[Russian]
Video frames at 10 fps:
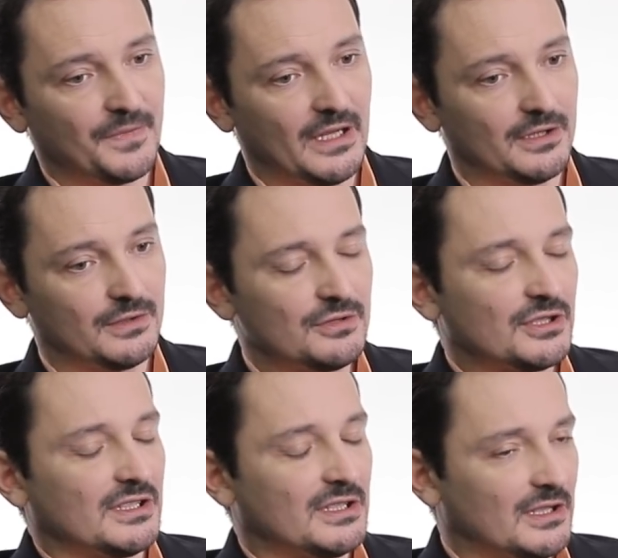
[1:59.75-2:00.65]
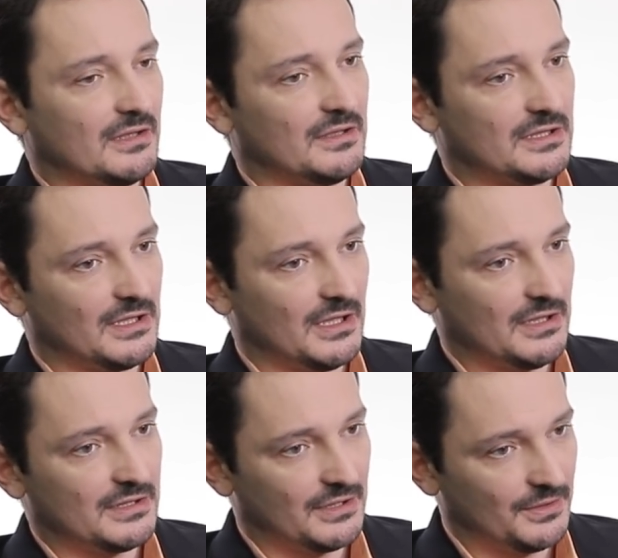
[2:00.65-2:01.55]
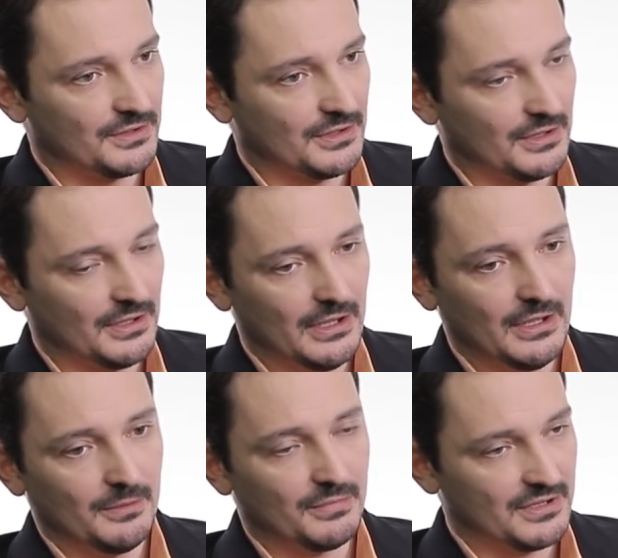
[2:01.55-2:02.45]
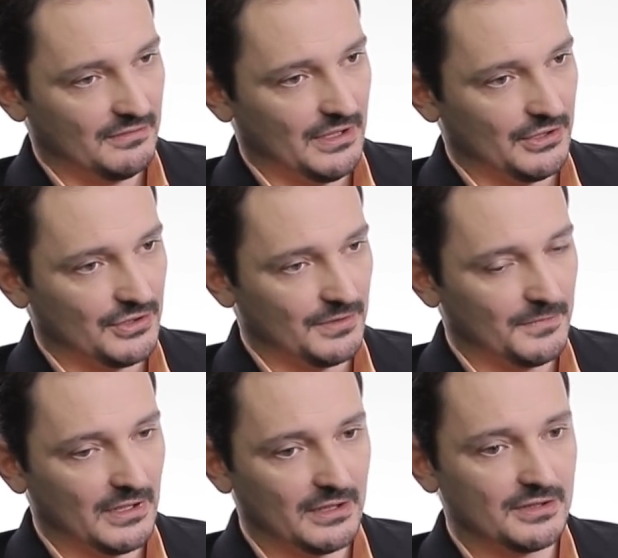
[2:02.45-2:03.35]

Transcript: а, тут же наталкивается на ряд серьезных противоречий, на